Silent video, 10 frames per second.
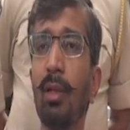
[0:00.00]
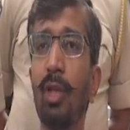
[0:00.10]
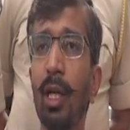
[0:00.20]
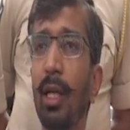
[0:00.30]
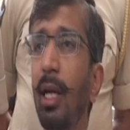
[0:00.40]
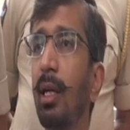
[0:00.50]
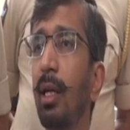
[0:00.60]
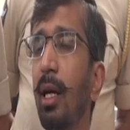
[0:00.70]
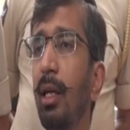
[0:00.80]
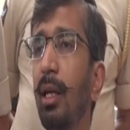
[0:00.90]
జాయింట్
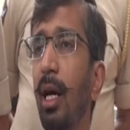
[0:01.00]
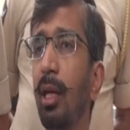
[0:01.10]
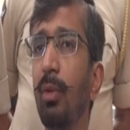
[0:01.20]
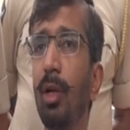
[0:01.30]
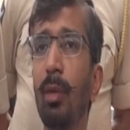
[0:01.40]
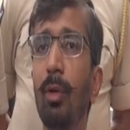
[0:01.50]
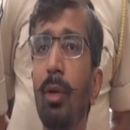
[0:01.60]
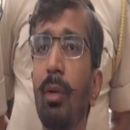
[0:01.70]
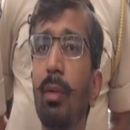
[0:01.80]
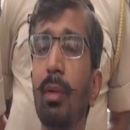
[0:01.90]
కలెక్టర్ గారి
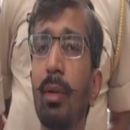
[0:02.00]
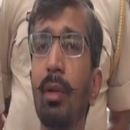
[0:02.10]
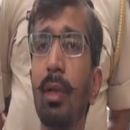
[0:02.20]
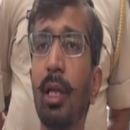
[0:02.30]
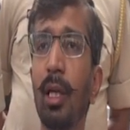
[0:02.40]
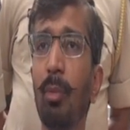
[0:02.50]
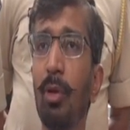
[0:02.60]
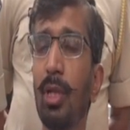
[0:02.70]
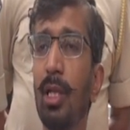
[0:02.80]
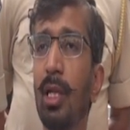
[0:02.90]
ఆధ్వర్యంలో ఈ
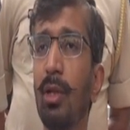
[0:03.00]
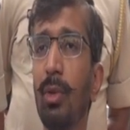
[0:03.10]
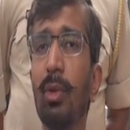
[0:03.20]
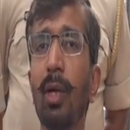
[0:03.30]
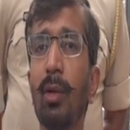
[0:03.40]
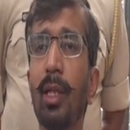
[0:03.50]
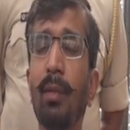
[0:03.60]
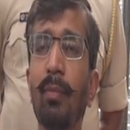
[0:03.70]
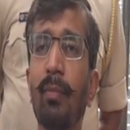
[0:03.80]
ప్రొసీజర్ జరుగుతూ ఉంది